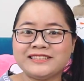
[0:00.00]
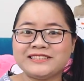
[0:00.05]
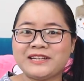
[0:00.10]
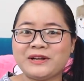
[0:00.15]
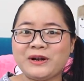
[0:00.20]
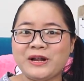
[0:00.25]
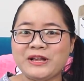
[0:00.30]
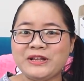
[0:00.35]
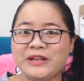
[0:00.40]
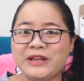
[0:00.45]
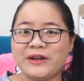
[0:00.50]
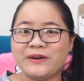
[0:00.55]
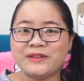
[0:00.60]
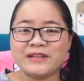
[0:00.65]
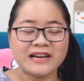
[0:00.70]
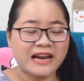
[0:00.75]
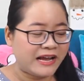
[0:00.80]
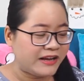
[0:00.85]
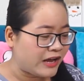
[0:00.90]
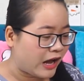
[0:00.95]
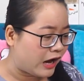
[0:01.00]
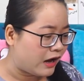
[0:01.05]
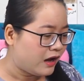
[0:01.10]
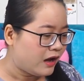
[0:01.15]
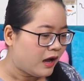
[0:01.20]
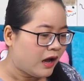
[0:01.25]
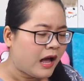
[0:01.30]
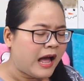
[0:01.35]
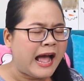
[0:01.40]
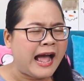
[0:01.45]
sao lại nhiều thế này nhở
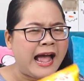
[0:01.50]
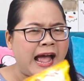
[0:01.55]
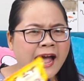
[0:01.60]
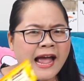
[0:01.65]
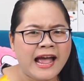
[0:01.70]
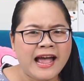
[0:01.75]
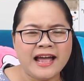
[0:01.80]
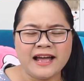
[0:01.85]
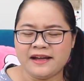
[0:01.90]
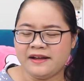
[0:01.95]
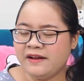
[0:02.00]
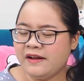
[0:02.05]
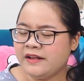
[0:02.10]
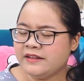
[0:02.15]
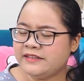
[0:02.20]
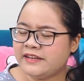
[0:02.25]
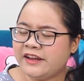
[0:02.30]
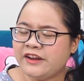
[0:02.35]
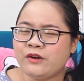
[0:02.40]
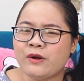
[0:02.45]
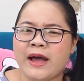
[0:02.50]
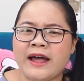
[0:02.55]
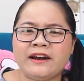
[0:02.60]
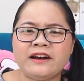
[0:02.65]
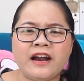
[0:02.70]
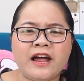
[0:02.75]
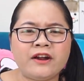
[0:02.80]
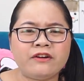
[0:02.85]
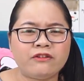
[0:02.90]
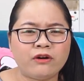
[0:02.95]
à chị đoán
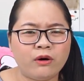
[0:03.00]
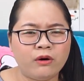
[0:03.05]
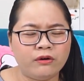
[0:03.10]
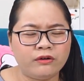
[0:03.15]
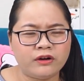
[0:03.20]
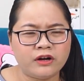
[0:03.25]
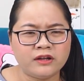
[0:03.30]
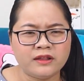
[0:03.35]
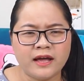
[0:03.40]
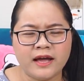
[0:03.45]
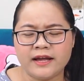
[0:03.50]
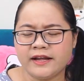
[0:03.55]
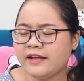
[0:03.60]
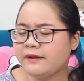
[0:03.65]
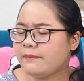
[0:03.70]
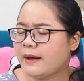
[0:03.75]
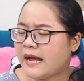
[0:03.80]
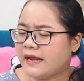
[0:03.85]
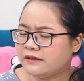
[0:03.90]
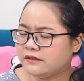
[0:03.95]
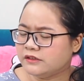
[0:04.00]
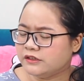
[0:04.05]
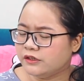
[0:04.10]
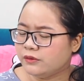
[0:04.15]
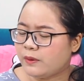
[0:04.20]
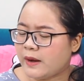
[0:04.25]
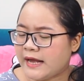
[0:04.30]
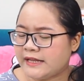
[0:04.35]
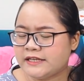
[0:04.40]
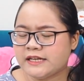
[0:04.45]
ra rồi có thể cái bạn gửi
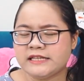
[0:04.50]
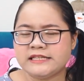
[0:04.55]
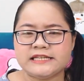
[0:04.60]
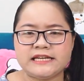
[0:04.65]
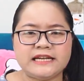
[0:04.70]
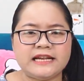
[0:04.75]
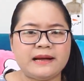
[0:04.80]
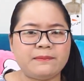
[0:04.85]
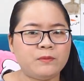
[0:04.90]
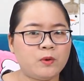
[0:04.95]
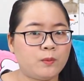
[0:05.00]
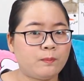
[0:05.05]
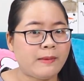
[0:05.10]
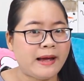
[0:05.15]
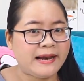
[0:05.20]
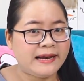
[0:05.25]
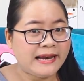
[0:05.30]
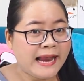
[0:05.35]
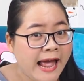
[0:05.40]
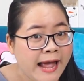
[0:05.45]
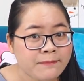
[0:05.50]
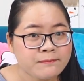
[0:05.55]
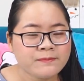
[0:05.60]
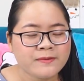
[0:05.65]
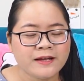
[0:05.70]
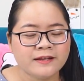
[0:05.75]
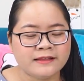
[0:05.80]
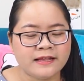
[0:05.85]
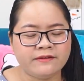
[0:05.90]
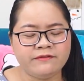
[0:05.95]
quà cho chị là một bạn nam
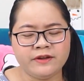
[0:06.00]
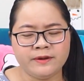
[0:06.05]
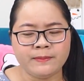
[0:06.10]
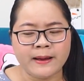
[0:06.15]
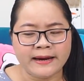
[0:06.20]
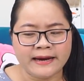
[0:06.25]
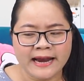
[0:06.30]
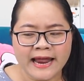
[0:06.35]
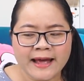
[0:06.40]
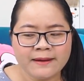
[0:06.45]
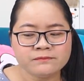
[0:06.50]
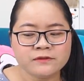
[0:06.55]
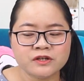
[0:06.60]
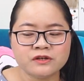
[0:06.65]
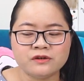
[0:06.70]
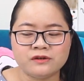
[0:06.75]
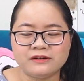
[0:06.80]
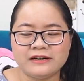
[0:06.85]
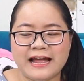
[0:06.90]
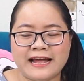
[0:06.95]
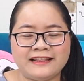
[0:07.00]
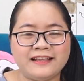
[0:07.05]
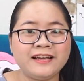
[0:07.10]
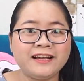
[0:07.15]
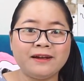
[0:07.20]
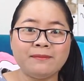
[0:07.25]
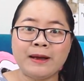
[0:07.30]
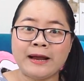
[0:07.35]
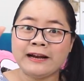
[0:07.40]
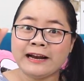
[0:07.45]
tại vì bạn nam thường là
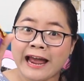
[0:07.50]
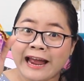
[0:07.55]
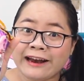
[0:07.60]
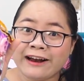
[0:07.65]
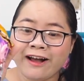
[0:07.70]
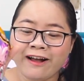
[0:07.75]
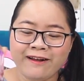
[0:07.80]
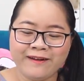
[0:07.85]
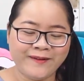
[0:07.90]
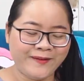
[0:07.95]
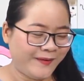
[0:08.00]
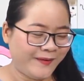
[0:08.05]
thích cái bánh này đó